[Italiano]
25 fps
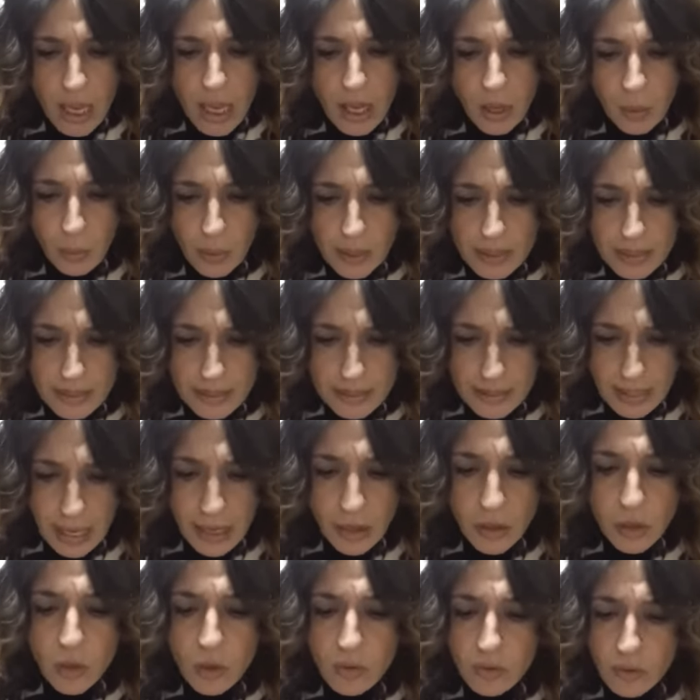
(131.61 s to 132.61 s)

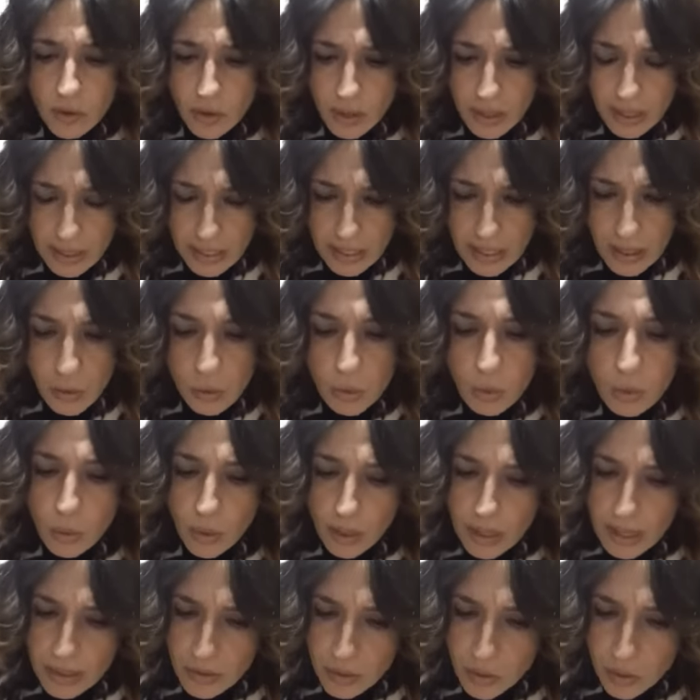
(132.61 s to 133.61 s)
Quest'anno vorrei un
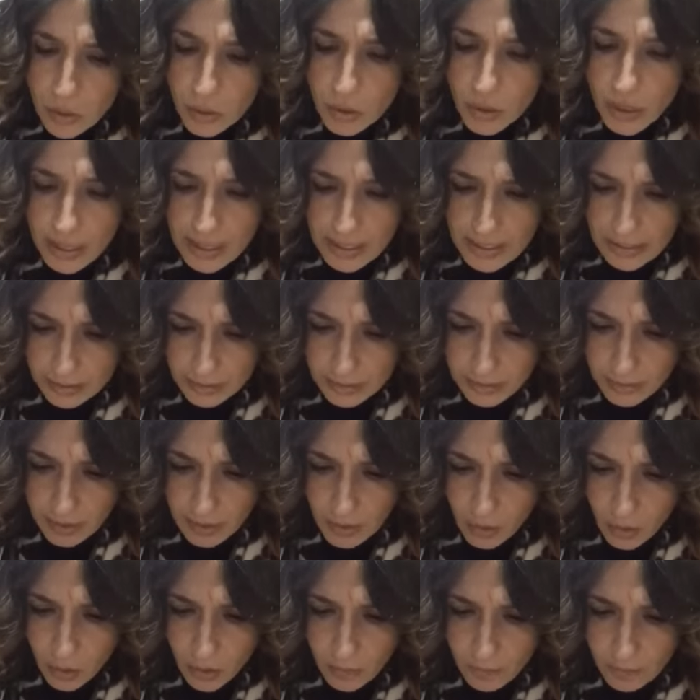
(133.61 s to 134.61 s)
rasoio
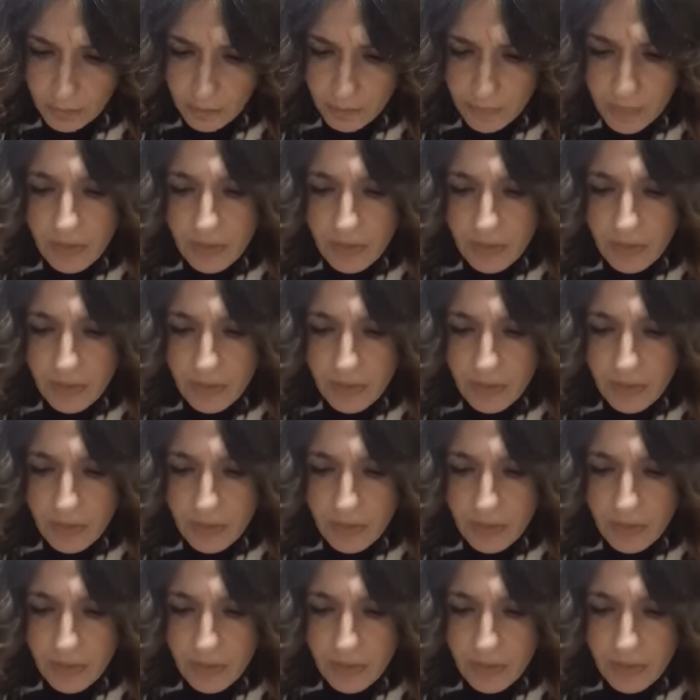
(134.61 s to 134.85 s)
elettrico.